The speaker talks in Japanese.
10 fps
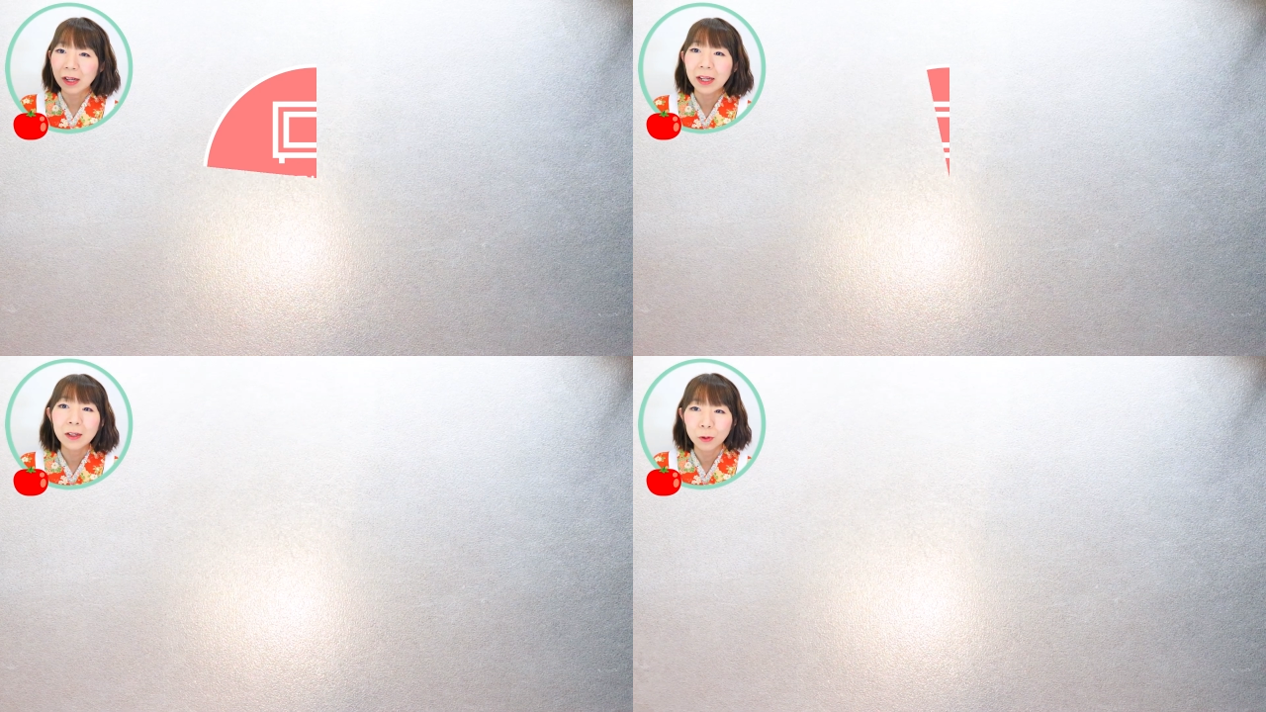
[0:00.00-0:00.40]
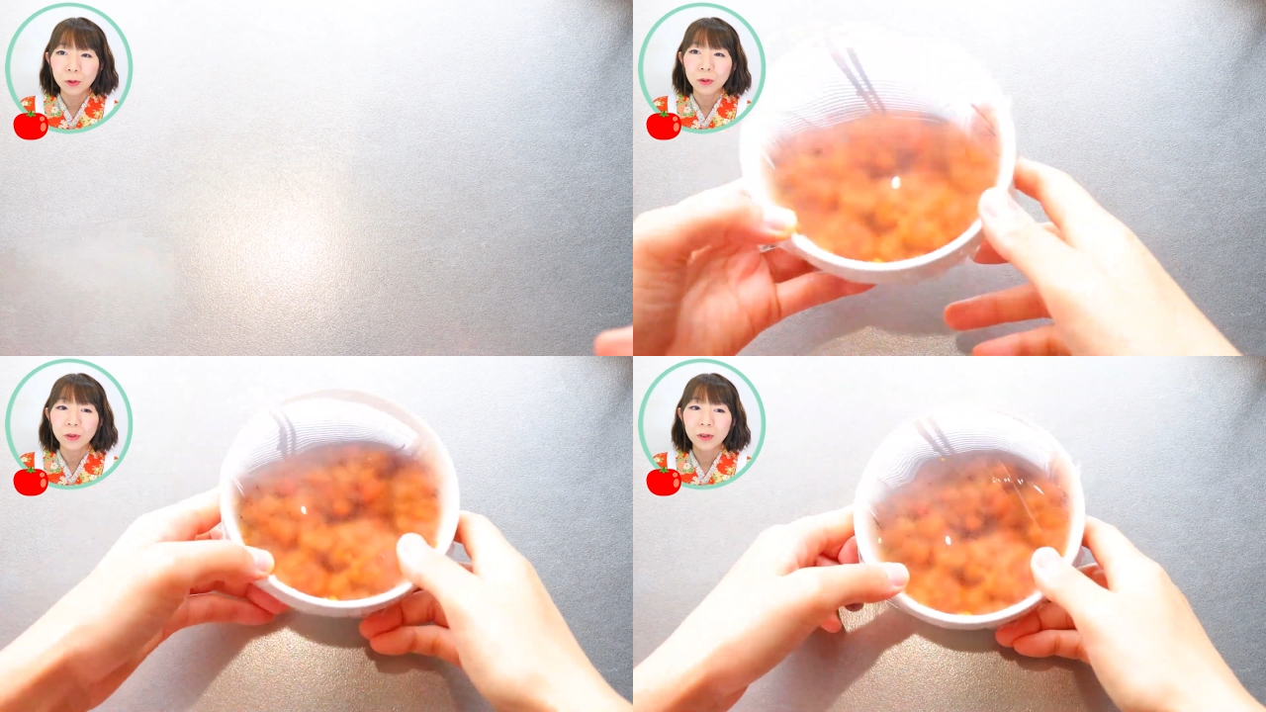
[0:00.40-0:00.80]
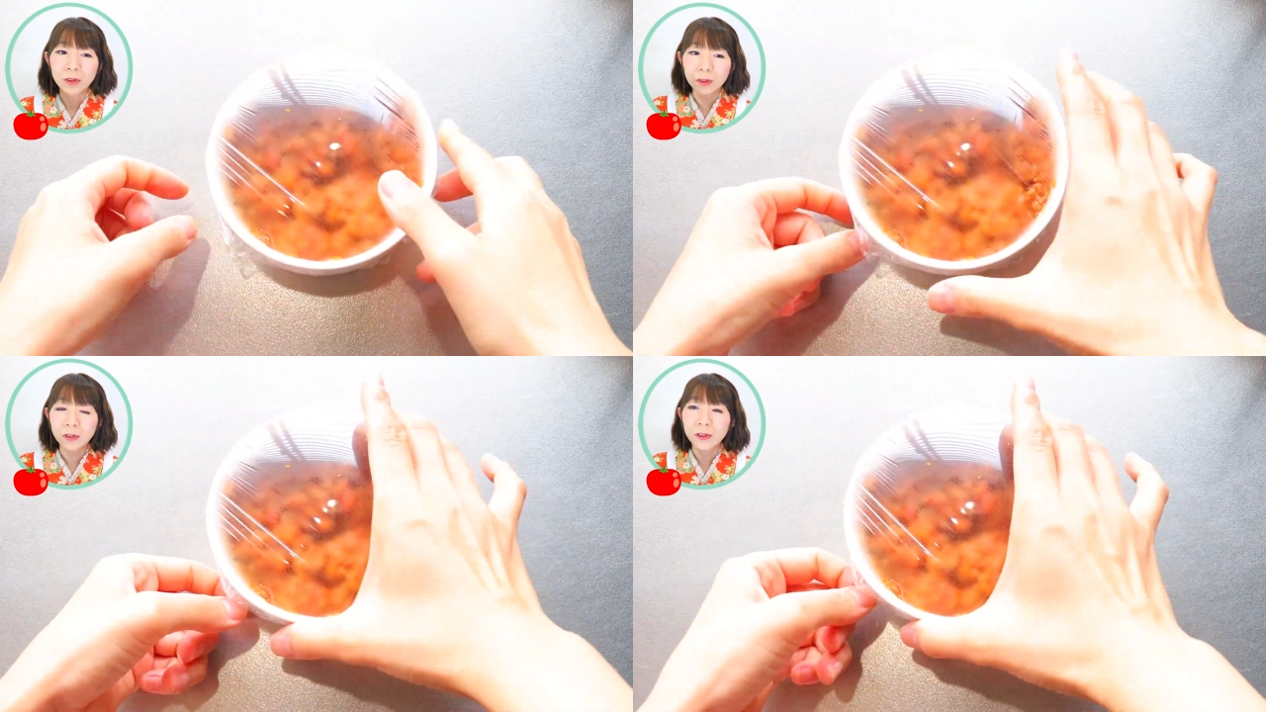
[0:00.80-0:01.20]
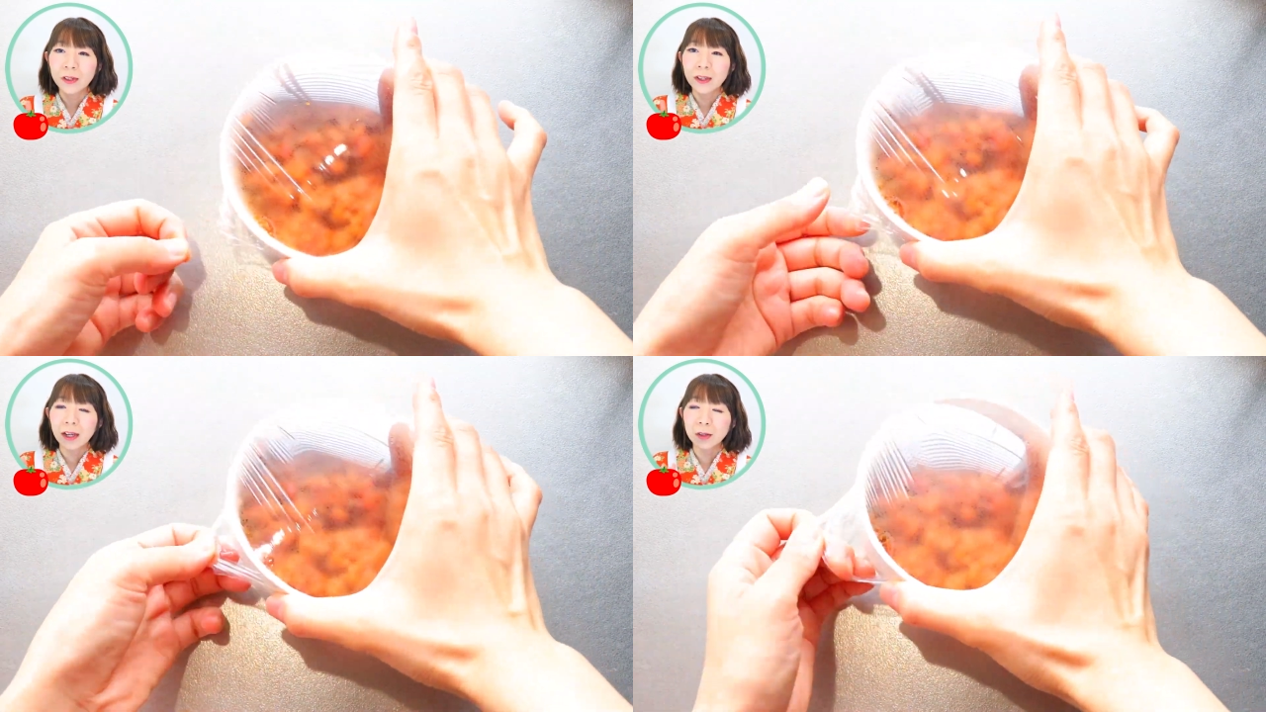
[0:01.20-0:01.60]
カレー粉と
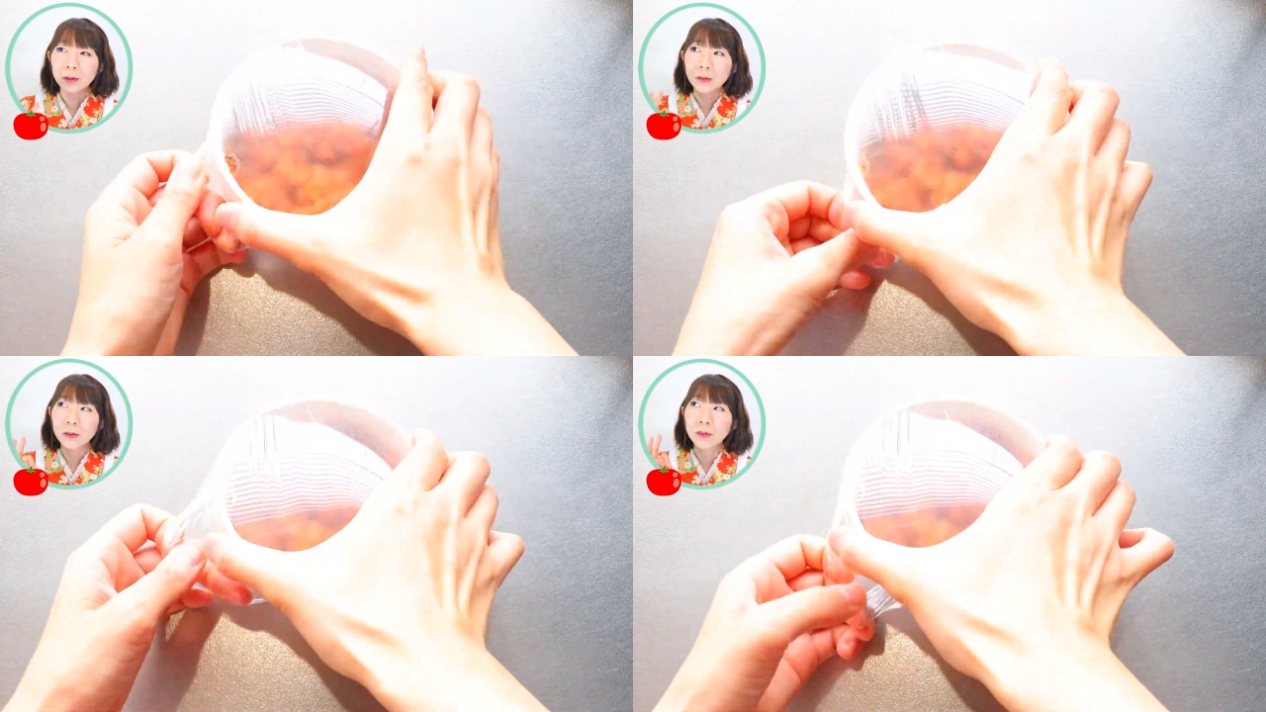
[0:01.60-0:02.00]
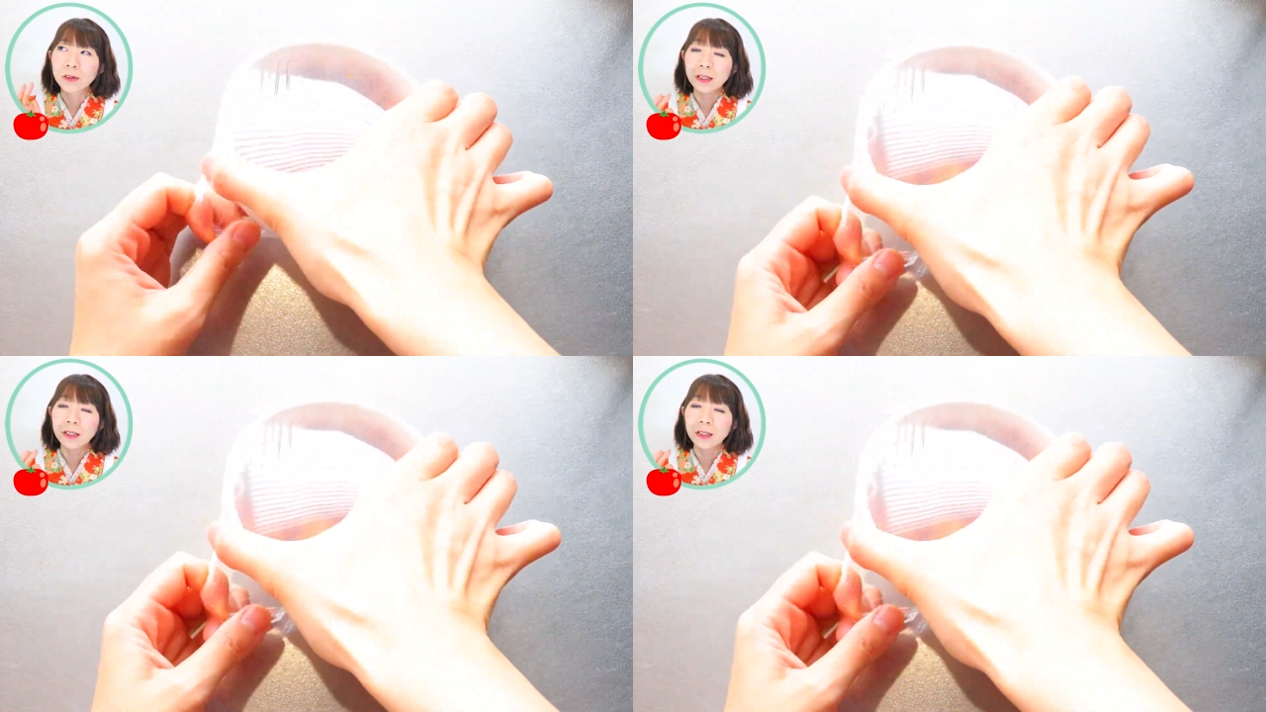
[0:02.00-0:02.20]
あと